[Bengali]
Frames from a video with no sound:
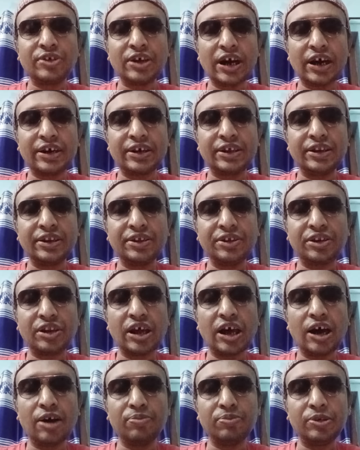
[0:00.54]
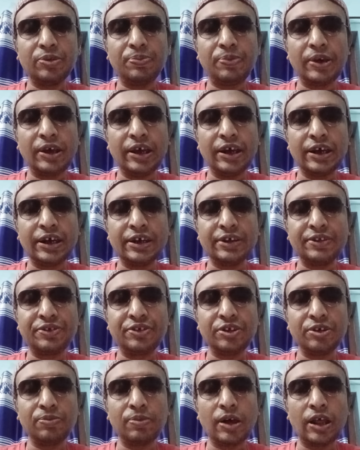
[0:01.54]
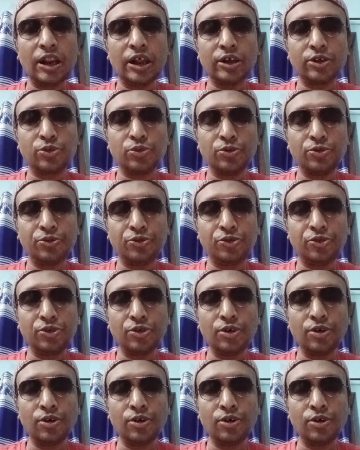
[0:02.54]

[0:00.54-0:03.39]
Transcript: চাকরিটা আমি পেয়ে গেছি বেলা শুনছ